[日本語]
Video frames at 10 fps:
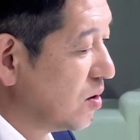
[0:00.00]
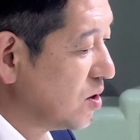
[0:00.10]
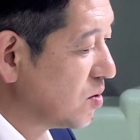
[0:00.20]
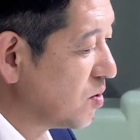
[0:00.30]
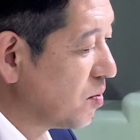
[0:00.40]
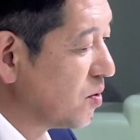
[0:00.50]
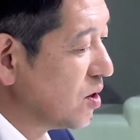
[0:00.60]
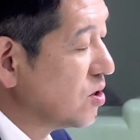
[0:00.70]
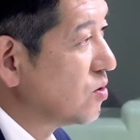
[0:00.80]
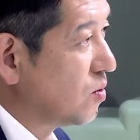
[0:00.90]
西村
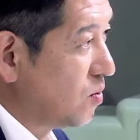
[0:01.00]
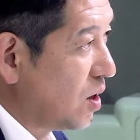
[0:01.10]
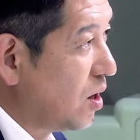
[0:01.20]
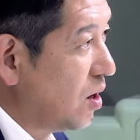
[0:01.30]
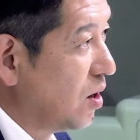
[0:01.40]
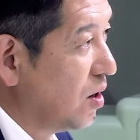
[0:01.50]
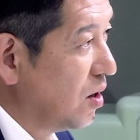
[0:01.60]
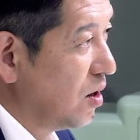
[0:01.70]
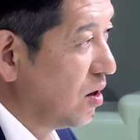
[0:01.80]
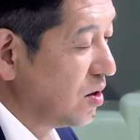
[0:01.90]
プレシジョンは
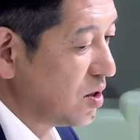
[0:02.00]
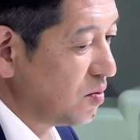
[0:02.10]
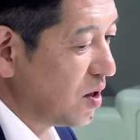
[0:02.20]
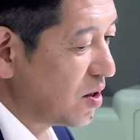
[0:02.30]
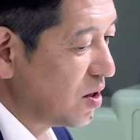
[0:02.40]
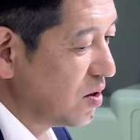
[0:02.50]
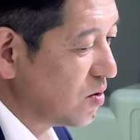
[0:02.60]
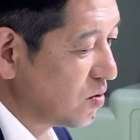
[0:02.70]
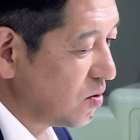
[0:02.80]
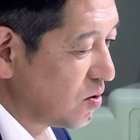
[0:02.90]
西村金
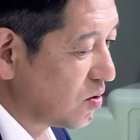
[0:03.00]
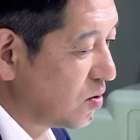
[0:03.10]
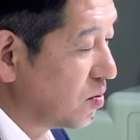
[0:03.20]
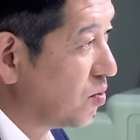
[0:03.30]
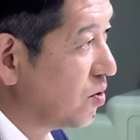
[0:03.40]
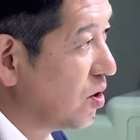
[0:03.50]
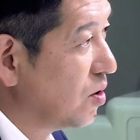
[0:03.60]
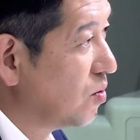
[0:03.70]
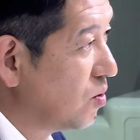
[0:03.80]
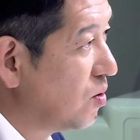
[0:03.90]
属の作る部
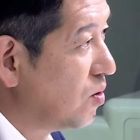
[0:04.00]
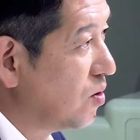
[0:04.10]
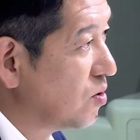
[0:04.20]
品を